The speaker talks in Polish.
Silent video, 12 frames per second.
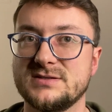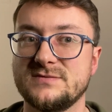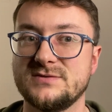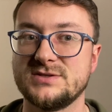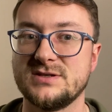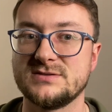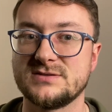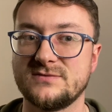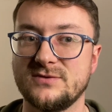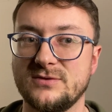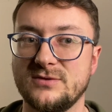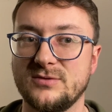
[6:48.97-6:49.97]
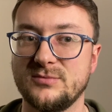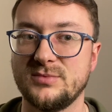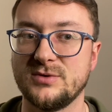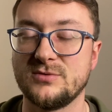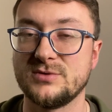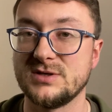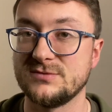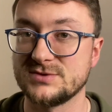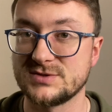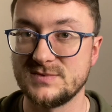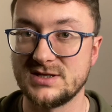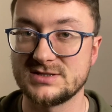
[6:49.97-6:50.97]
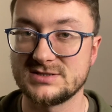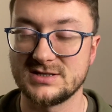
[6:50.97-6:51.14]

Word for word: zwycięstwo pochłonęło śmierć,